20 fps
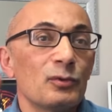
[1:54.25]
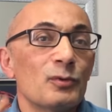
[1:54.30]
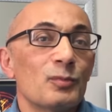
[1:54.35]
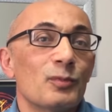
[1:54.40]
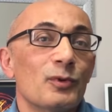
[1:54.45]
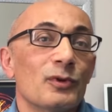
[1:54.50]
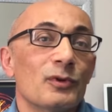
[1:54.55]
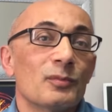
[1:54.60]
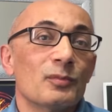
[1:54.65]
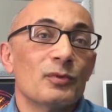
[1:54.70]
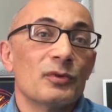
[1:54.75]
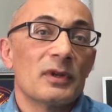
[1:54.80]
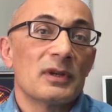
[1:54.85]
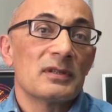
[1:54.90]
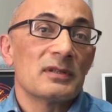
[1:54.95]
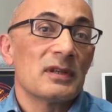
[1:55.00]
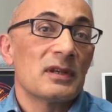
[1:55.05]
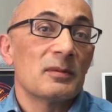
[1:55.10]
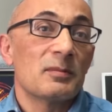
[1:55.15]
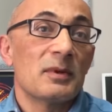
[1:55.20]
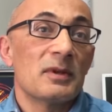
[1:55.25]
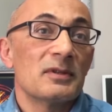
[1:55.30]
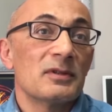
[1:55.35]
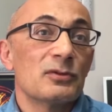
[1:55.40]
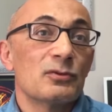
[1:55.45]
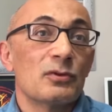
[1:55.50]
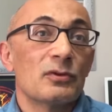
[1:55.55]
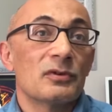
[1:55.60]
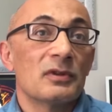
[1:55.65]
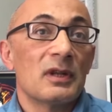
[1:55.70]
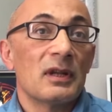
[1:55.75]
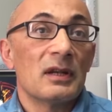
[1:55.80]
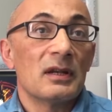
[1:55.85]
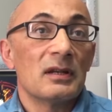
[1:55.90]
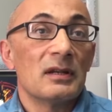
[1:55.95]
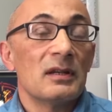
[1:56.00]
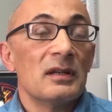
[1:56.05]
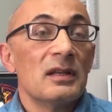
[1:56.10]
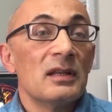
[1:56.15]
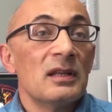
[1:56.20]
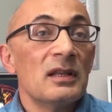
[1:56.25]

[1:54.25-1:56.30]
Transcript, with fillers: unutmuyorum. Bu nasihat bence çok değerli.